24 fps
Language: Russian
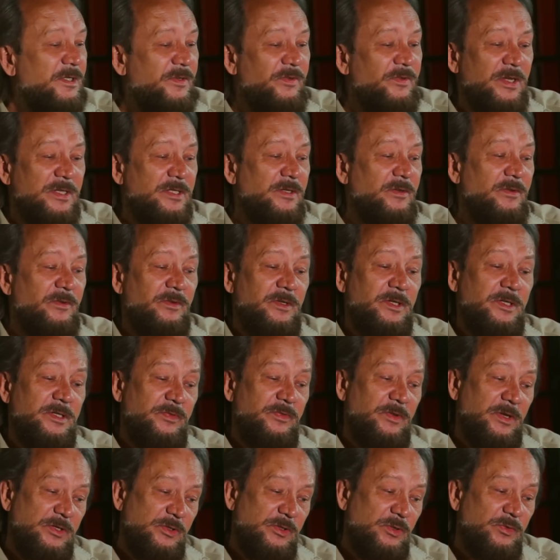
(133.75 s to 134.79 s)
связанного
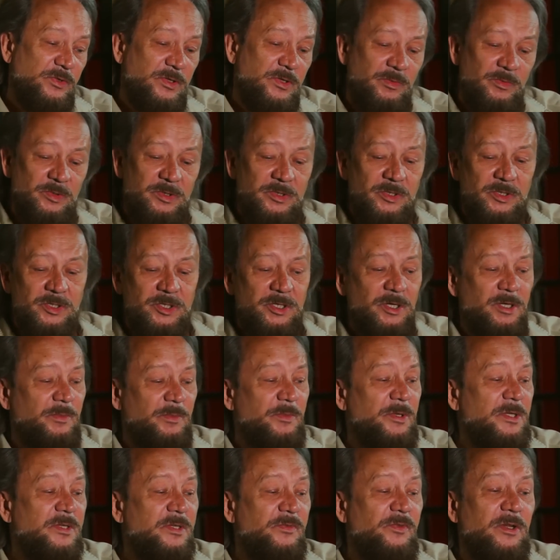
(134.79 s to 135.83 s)
и с философскими
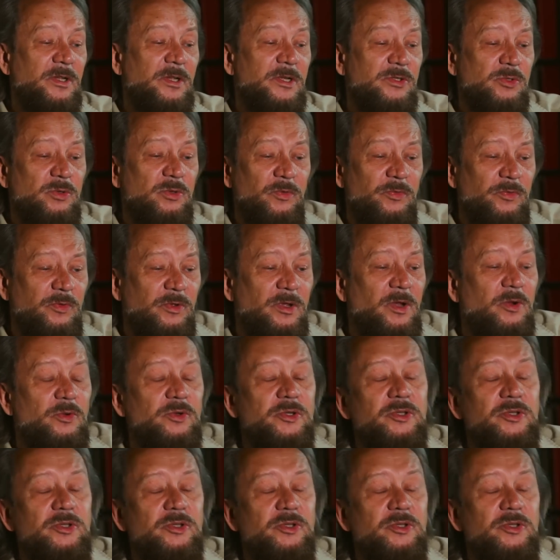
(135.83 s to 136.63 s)
течениями, и с философией,